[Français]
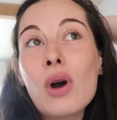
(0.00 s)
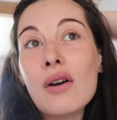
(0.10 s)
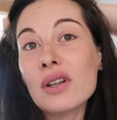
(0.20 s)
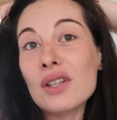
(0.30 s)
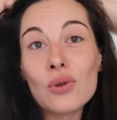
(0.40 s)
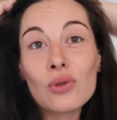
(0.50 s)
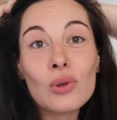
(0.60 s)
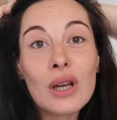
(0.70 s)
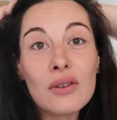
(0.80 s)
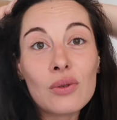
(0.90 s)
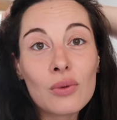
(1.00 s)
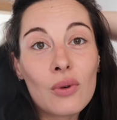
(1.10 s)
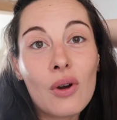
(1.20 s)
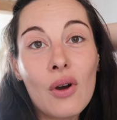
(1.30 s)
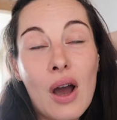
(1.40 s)
pour avoir des choses
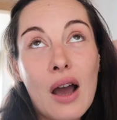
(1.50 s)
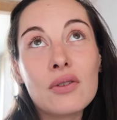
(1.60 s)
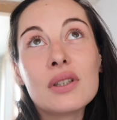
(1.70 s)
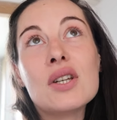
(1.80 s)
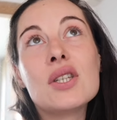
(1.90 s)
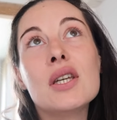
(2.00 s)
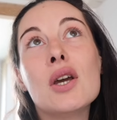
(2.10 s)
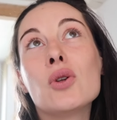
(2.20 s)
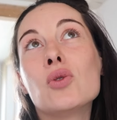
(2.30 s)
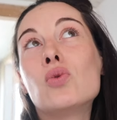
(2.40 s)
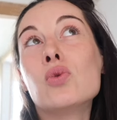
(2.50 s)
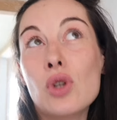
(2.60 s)
d'occasion euh, avant d'acheter euh, tout